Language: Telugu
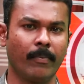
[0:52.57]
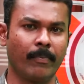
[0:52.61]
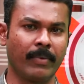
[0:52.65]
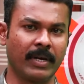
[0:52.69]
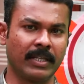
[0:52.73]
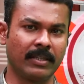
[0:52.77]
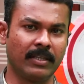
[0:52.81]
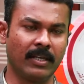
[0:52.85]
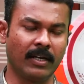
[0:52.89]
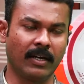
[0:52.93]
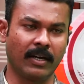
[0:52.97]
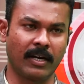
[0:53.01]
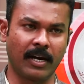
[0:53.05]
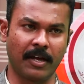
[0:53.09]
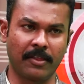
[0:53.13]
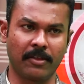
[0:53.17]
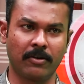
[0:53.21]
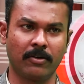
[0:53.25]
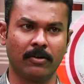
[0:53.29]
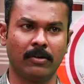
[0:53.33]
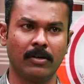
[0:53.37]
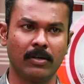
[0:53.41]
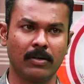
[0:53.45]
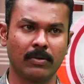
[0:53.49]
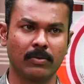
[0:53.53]
ప్రతి
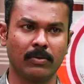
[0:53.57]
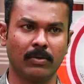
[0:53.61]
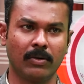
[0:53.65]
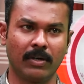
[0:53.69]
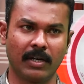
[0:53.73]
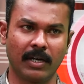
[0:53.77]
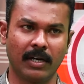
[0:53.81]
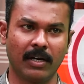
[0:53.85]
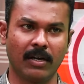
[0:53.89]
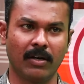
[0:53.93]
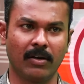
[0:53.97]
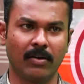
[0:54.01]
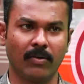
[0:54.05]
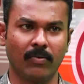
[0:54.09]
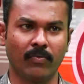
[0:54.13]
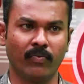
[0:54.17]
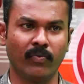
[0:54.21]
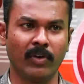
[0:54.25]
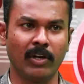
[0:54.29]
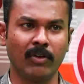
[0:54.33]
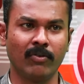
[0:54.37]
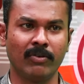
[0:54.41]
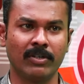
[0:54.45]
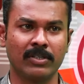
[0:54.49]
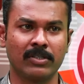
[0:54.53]
కథనంలో కూడా
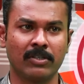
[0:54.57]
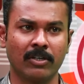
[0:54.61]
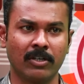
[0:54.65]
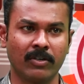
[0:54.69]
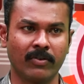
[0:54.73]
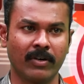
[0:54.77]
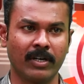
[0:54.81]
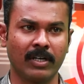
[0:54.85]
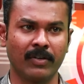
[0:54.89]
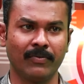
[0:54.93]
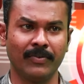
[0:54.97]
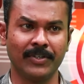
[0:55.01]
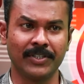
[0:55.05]
వెలువరుస్తున్నటువంటి